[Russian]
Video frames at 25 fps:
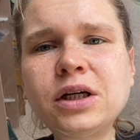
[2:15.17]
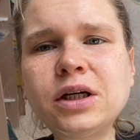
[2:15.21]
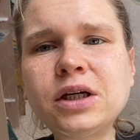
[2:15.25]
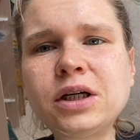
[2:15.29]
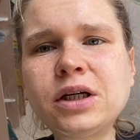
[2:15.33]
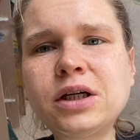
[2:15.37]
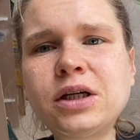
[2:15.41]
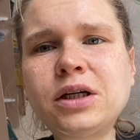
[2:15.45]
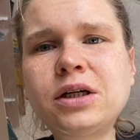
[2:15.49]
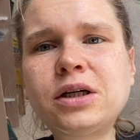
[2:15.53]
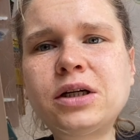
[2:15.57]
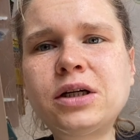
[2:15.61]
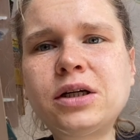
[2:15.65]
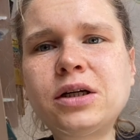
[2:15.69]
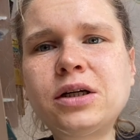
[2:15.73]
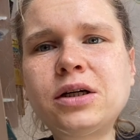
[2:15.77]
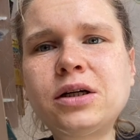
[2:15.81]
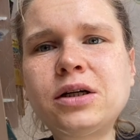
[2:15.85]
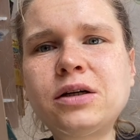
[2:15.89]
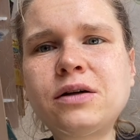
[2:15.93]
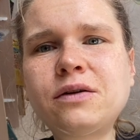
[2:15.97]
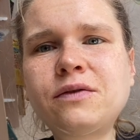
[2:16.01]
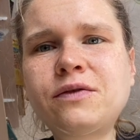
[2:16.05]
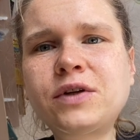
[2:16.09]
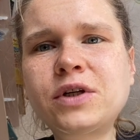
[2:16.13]
э,
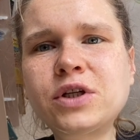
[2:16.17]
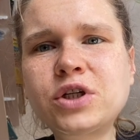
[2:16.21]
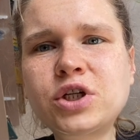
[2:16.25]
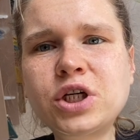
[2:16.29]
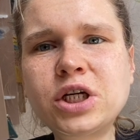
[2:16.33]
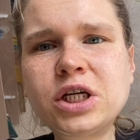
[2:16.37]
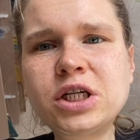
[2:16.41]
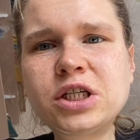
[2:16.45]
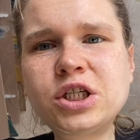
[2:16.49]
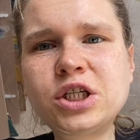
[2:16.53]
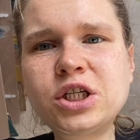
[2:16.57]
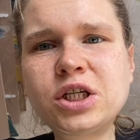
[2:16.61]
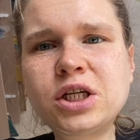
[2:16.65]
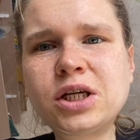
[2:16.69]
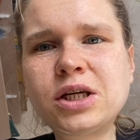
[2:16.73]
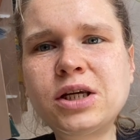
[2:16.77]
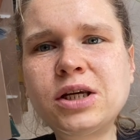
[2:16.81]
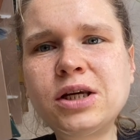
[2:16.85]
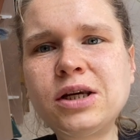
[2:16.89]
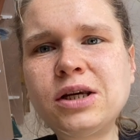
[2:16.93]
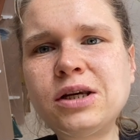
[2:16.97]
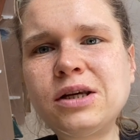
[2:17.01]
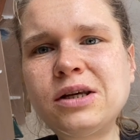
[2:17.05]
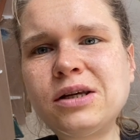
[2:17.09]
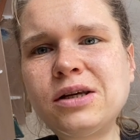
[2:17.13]
в
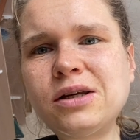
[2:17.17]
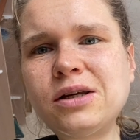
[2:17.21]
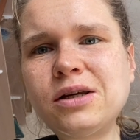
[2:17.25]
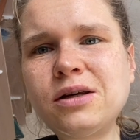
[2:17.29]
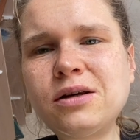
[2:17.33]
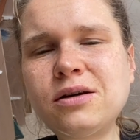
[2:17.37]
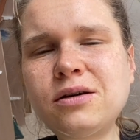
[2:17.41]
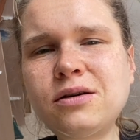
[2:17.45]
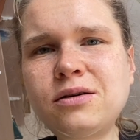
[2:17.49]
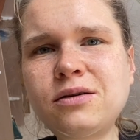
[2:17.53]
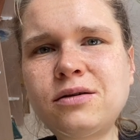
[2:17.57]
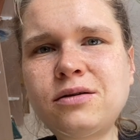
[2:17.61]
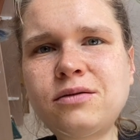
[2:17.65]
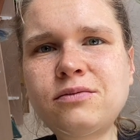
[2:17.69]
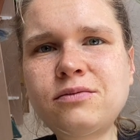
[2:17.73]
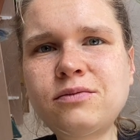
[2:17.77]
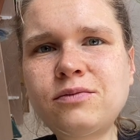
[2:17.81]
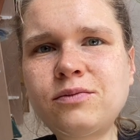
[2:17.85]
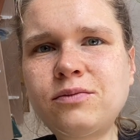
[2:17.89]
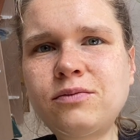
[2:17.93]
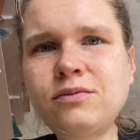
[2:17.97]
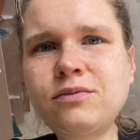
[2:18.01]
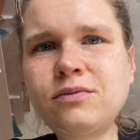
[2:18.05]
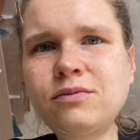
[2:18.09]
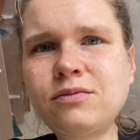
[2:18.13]
кишечнике, и
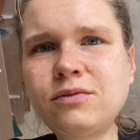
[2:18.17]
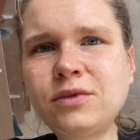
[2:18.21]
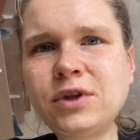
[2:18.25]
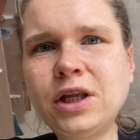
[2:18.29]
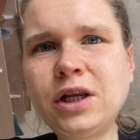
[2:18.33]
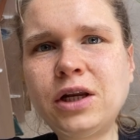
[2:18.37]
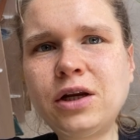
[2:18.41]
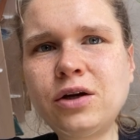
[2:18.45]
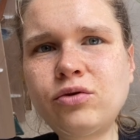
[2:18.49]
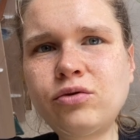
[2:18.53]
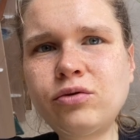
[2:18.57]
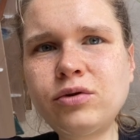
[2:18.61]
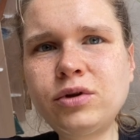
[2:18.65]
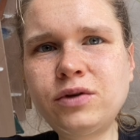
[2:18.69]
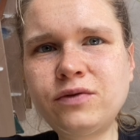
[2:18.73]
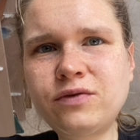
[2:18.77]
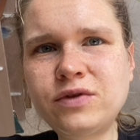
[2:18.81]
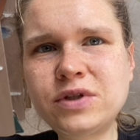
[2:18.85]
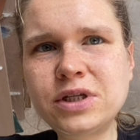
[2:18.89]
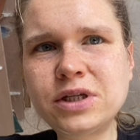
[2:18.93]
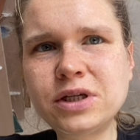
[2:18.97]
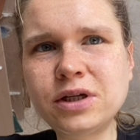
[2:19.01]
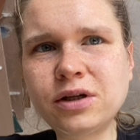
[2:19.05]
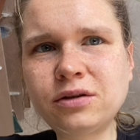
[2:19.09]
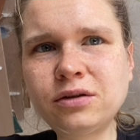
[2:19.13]
э, далеко не
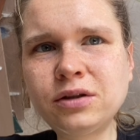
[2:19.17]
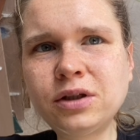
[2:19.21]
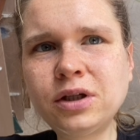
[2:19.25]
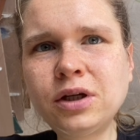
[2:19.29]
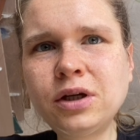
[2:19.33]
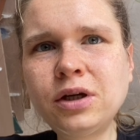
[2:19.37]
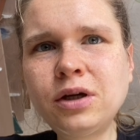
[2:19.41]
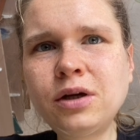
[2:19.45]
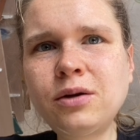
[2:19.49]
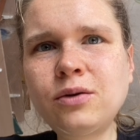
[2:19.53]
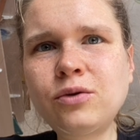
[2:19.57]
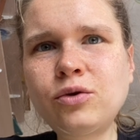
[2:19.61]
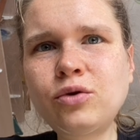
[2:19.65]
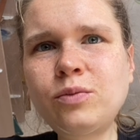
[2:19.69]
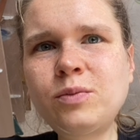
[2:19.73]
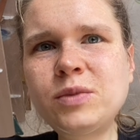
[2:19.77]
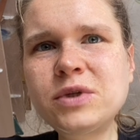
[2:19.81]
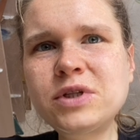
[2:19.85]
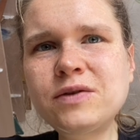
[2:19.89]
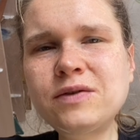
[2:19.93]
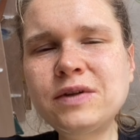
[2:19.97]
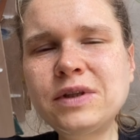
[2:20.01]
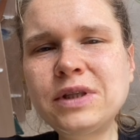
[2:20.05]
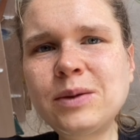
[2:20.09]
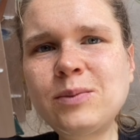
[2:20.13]
все. Но
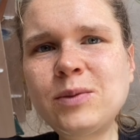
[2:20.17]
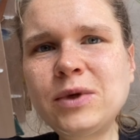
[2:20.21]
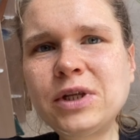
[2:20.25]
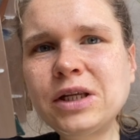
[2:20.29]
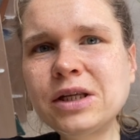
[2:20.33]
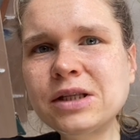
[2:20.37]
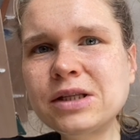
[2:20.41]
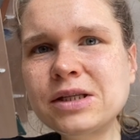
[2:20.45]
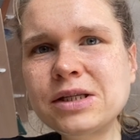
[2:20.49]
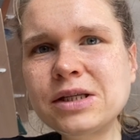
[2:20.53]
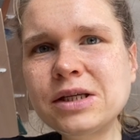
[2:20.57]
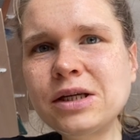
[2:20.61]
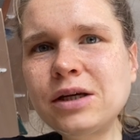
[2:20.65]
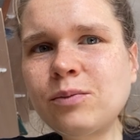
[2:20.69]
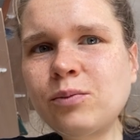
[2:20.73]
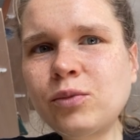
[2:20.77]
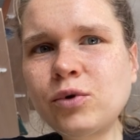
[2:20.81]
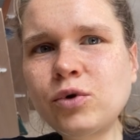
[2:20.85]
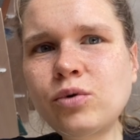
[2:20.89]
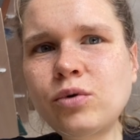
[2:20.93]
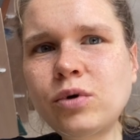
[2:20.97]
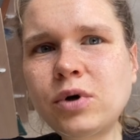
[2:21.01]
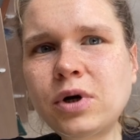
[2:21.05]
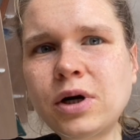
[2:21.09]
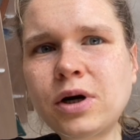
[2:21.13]
без витамина С
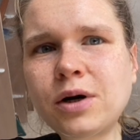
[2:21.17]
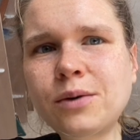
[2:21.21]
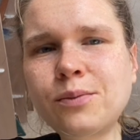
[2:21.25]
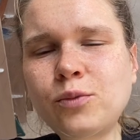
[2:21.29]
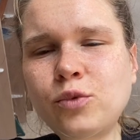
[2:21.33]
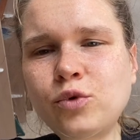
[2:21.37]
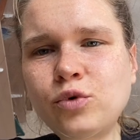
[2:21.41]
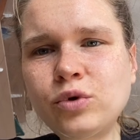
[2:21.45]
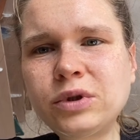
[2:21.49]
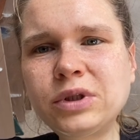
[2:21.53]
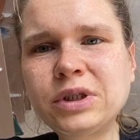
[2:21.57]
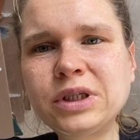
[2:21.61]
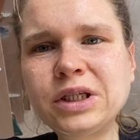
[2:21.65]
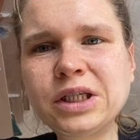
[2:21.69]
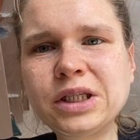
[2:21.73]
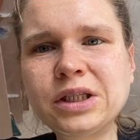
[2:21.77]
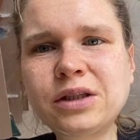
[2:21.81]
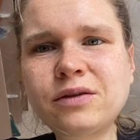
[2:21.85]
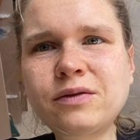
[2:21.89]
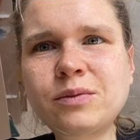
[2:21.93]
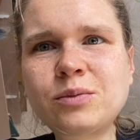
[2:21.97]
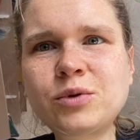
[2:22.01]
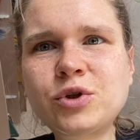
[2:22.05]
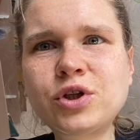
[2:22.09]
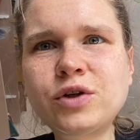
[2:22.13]
плохо
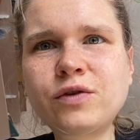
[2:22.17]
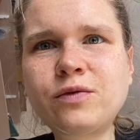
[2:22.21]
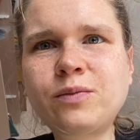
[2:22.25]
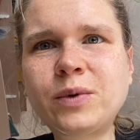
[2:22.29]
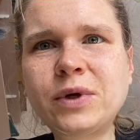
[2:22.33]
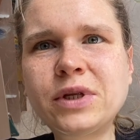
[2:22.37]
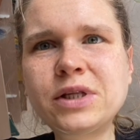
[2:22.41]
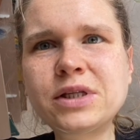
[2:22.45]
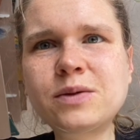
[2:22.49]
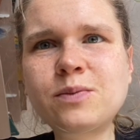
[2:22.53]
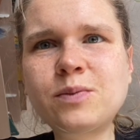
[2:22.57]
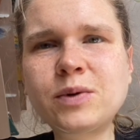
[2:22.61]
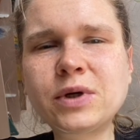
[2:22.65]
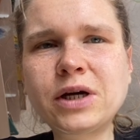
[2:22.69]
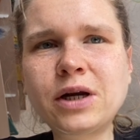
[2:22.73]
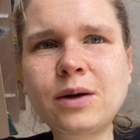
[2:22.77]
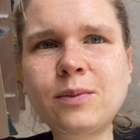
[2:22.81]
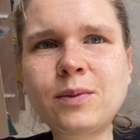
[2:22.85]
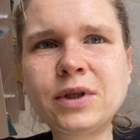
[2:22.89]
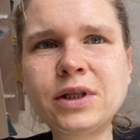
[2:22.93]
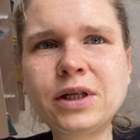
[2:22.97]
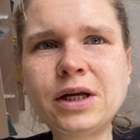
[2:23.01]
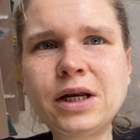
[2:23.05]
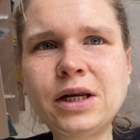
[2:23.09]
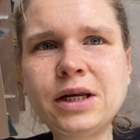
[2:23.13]
работает вообще, в принципе,
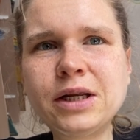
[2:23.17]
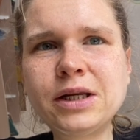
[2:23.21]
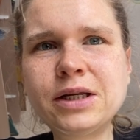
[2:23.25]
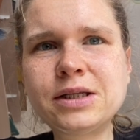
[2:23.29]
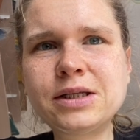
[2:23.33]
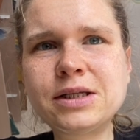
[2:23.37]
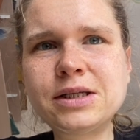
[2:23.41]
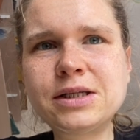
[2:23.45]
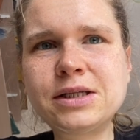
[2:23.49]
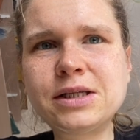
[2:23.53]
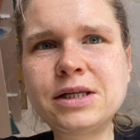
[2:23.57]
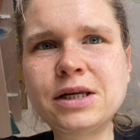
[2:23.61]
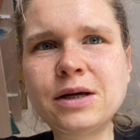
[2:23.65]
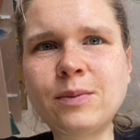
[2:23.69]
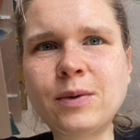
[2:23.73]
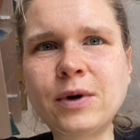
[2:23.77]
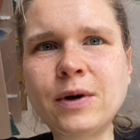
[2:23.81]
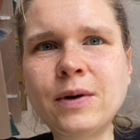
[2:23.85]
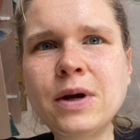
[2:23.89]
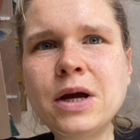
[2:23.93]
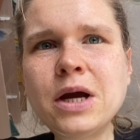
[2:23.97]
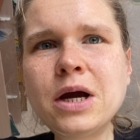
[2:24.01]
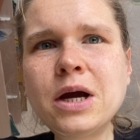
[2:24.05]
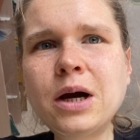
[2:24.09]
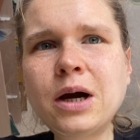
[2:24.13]
гормональная
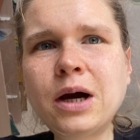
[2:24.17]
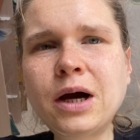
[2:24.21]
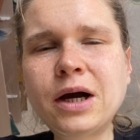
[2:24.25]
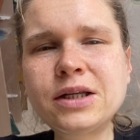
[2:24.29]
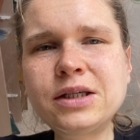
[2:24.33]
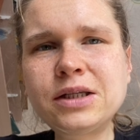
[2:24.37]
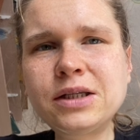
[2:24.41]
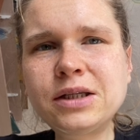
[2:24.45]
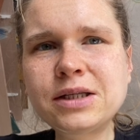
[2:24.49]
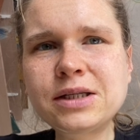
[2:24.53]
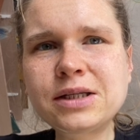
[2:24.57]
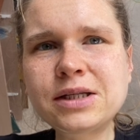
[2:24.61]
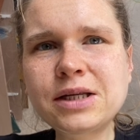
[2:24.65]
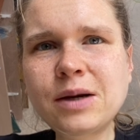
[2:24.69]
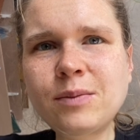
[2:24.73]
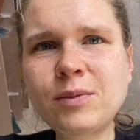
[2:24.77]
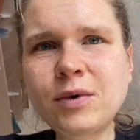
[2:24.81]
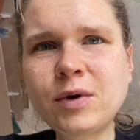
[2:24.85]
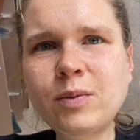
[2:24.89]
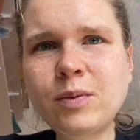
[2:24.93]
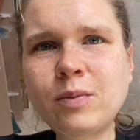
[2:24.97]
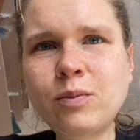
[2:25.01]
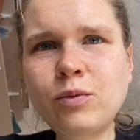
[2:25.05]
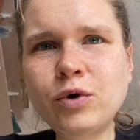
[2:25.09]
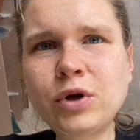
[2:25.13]
система. Один из
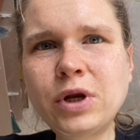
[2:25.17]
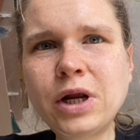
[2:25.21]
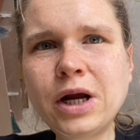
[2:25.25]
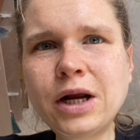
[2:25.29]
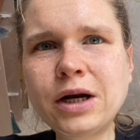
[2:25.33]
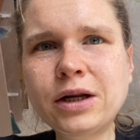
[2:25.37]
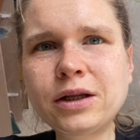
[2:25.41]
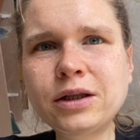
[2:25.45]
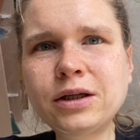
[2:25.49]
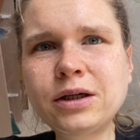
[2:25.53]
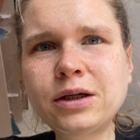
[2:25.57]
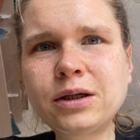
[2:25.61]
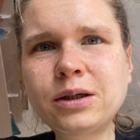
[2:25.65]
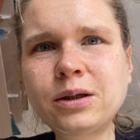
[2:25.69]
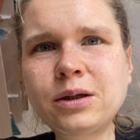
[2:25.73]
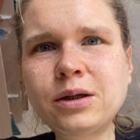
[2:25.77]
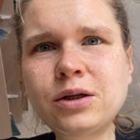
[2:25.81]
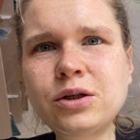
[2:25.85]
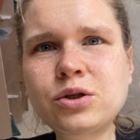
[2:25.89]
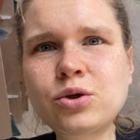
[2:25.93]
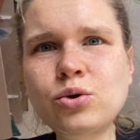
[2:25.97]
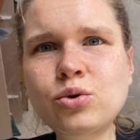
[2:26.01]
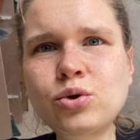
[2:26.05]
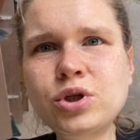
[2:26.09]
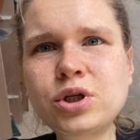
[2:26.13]
самых популярных
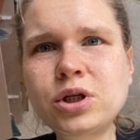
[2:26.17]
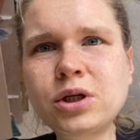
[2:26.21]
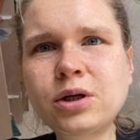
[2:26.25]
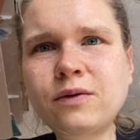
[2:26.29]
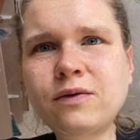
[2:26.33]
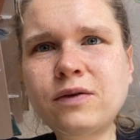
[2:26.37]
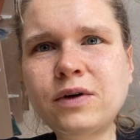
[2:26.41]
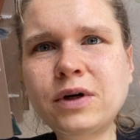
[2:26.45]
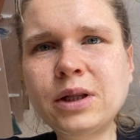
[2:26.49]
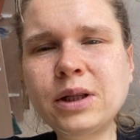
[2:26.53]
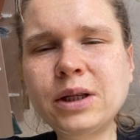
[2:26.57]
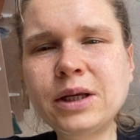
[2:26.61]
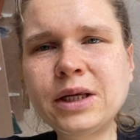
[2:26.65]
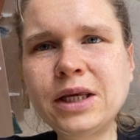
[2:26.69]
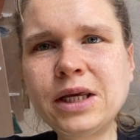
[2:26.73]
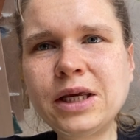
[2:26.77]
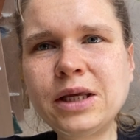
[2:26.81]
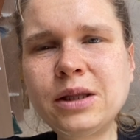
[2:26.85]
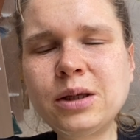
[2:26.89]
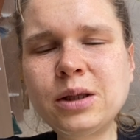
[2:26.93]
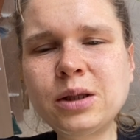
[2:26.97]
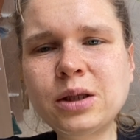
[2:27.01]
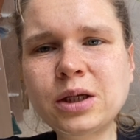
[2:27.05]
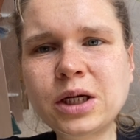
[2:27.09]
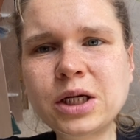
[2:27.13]
источников
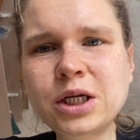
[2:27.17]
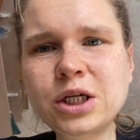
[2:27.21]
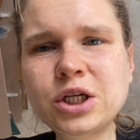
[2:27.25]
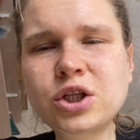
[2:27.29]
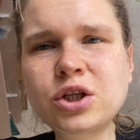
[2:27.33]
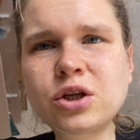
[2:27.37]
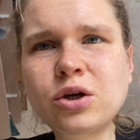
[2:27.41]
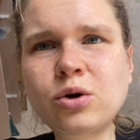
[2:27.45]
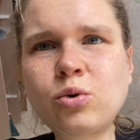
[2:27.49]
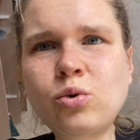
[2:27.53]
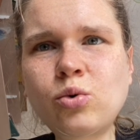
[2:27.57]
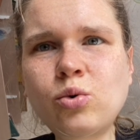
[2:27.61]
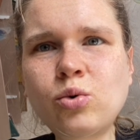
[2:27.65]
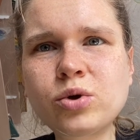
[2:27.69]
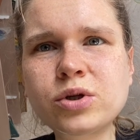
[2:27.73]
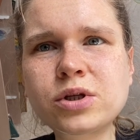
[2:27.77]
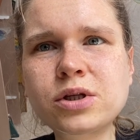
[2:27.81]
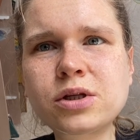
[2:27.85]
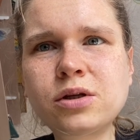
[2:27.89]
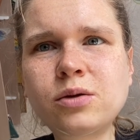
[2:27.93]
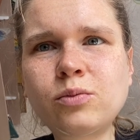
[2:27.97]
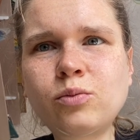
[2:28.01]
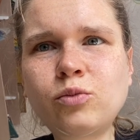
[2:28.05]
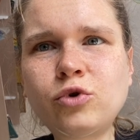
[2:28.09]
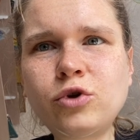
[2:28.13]
коллагена, это, конечно,
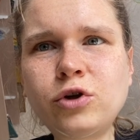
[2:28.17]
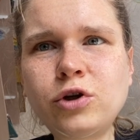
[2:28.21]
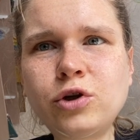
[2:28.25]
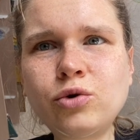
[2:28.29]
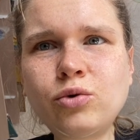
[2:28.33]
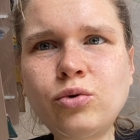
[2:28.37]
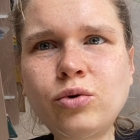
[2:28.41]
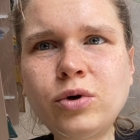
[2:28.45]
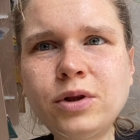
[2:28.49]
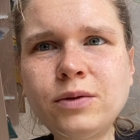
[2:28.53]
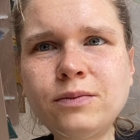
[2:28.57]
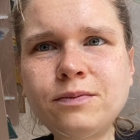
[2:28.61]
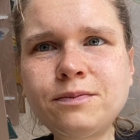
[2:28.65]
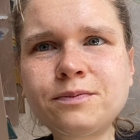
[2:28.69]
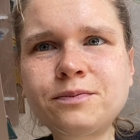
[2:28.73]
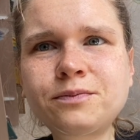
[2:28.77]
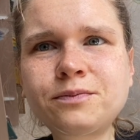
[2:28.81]
костный бульон,